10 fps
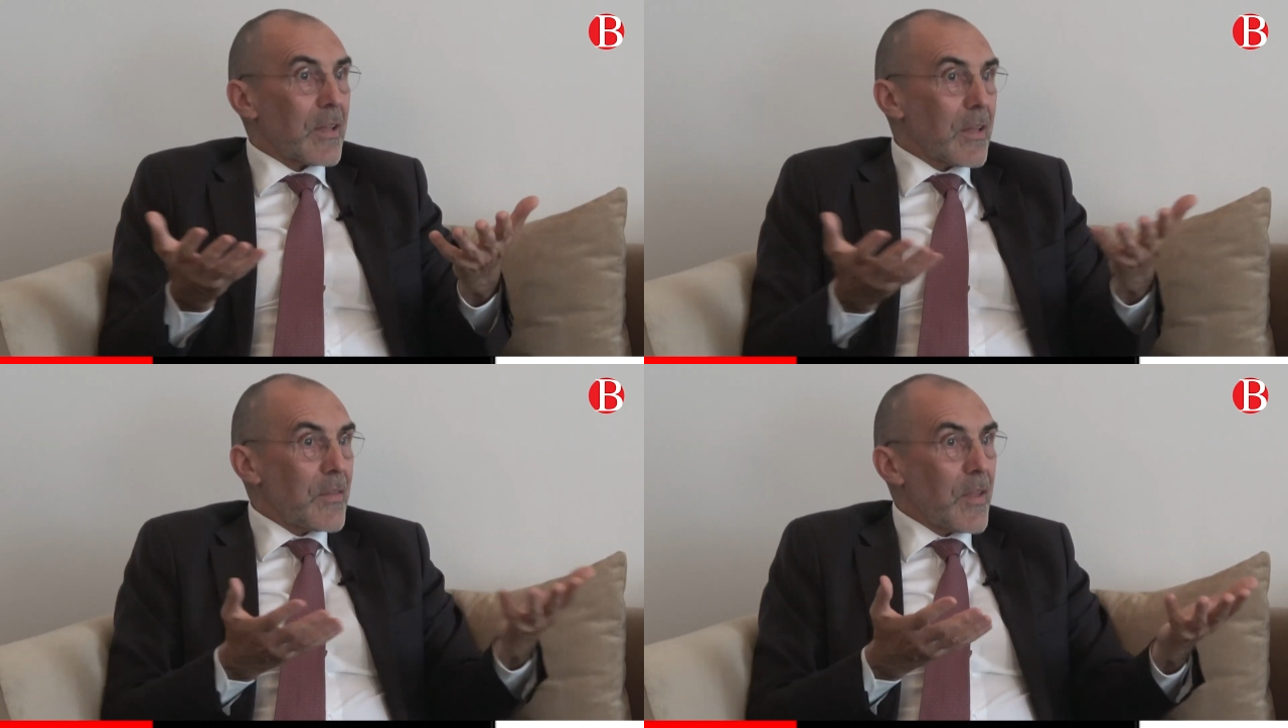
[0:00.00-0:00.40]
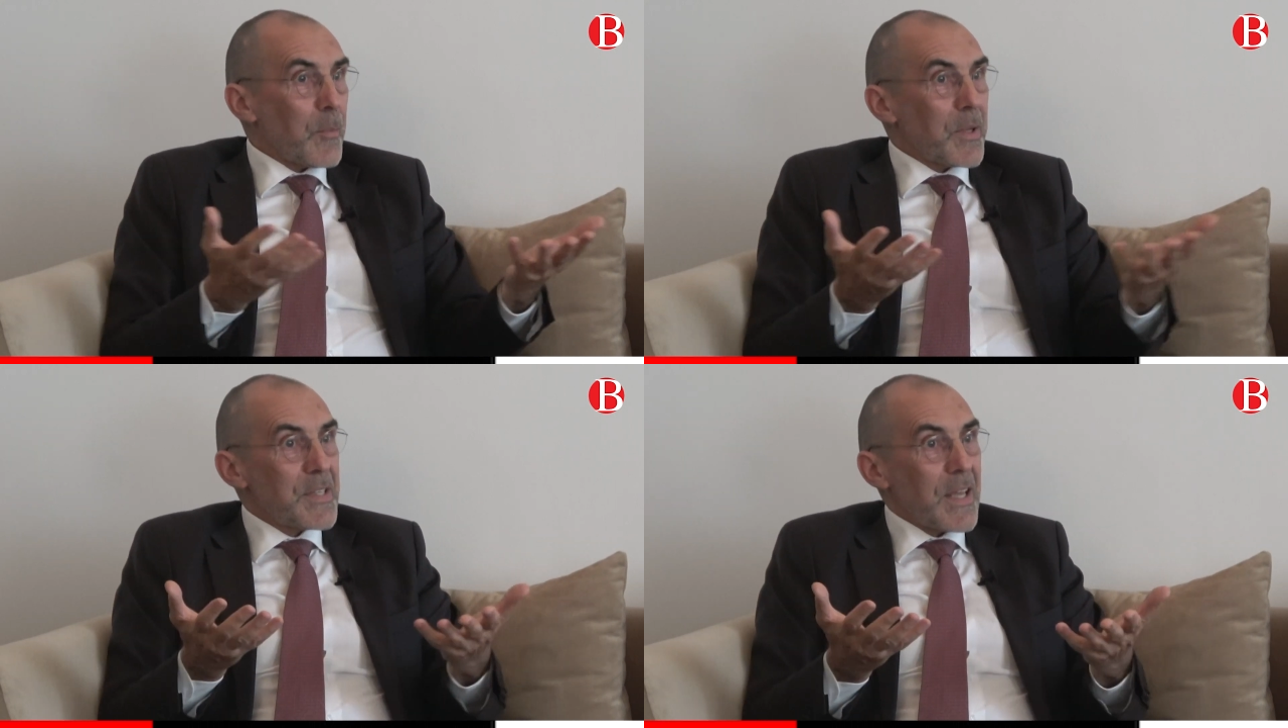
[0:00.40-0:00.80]

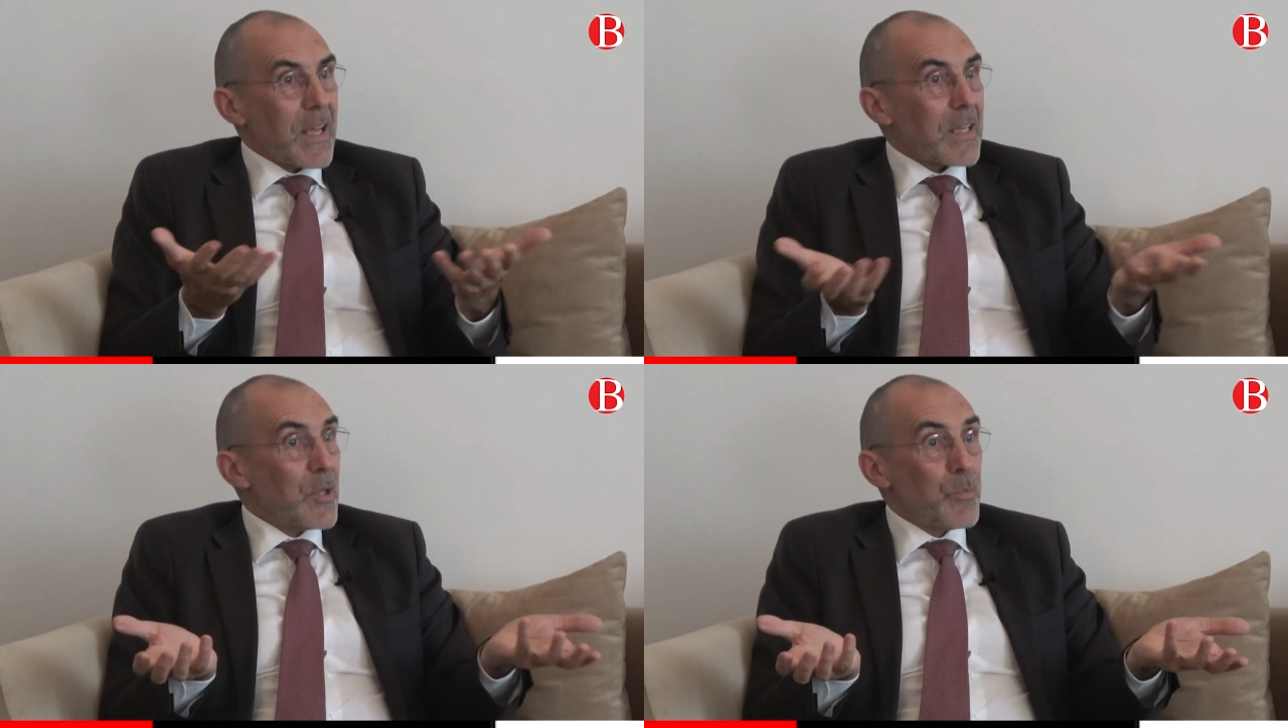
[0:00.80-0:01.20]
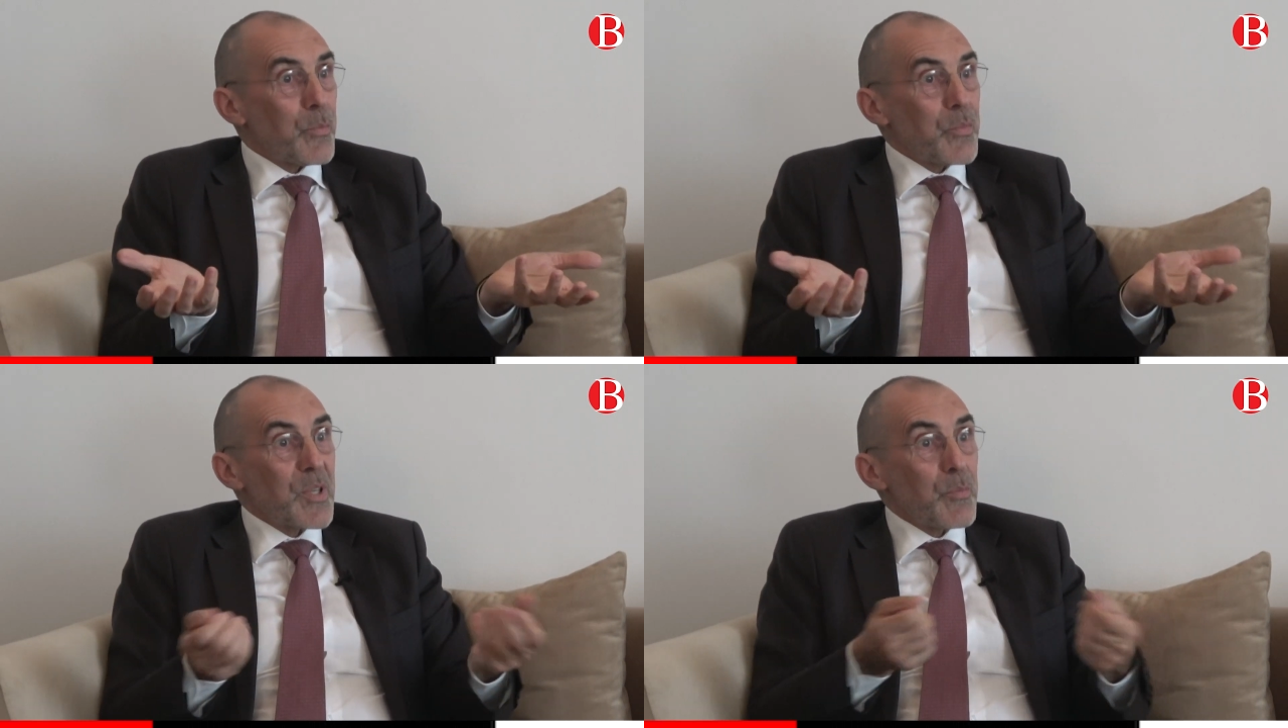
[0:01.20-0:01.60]
intermédiaires qui
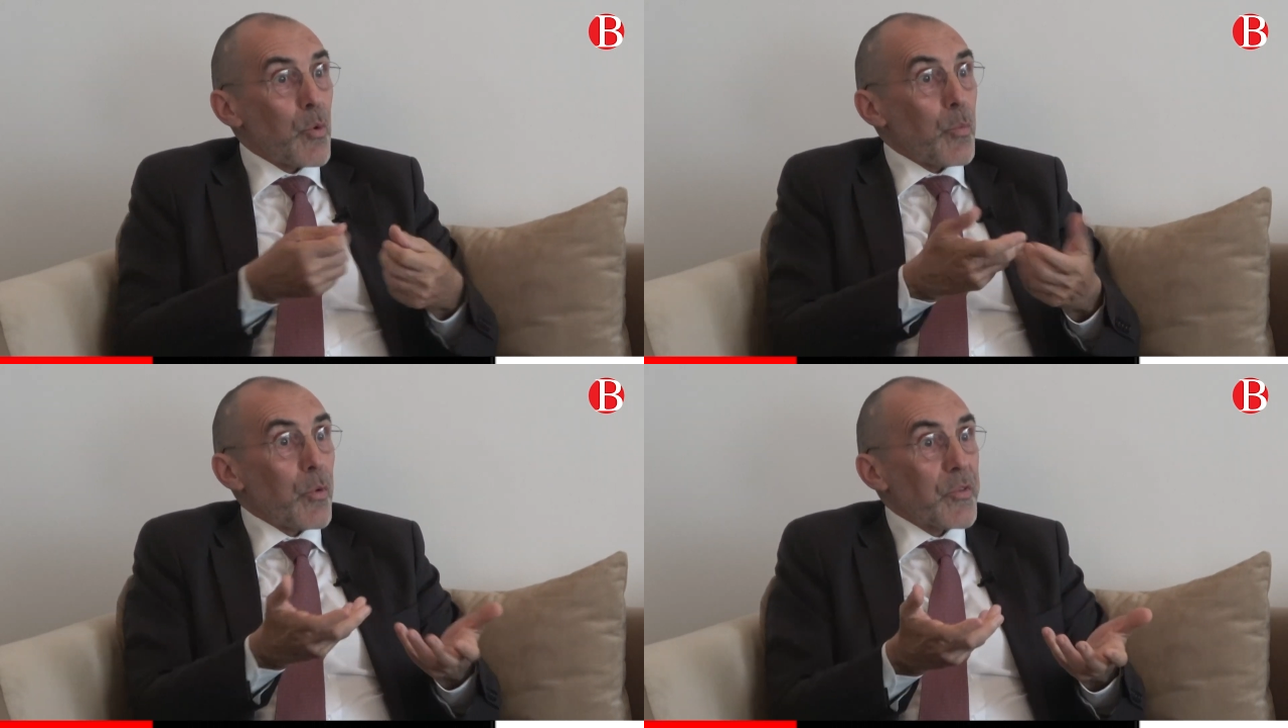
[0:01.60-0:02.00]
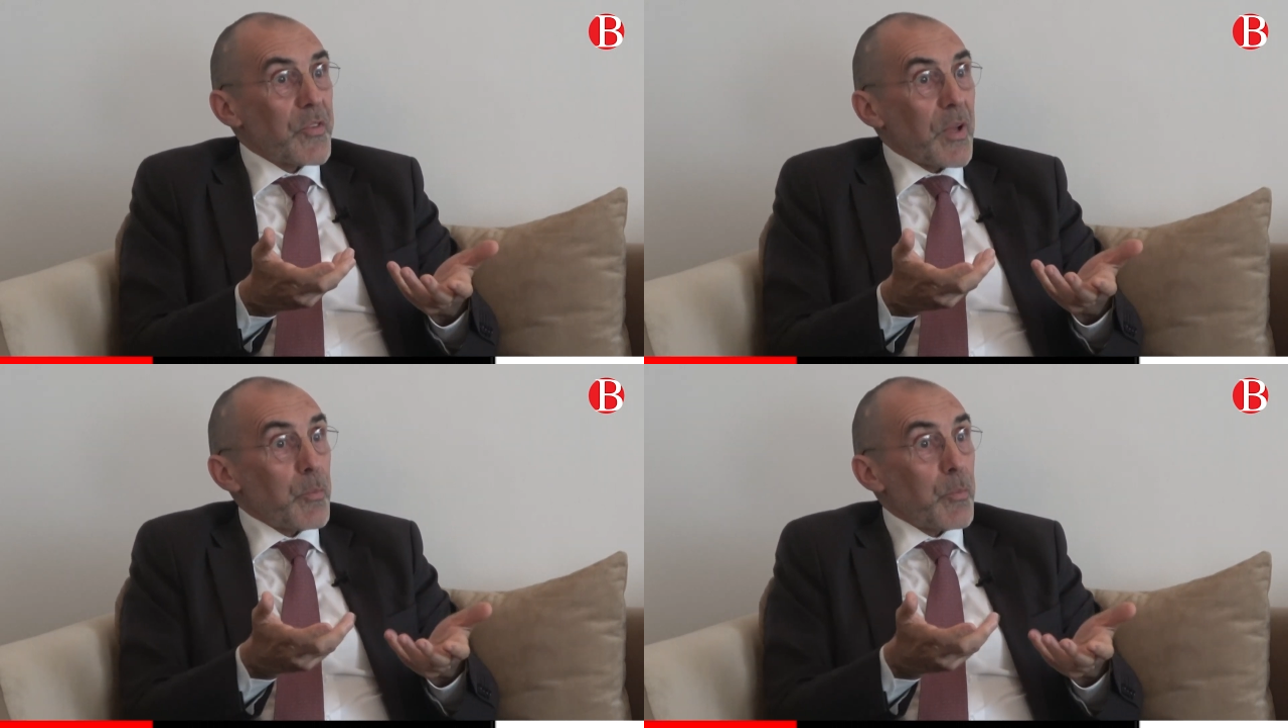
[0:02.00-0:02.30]
qui proposent ça.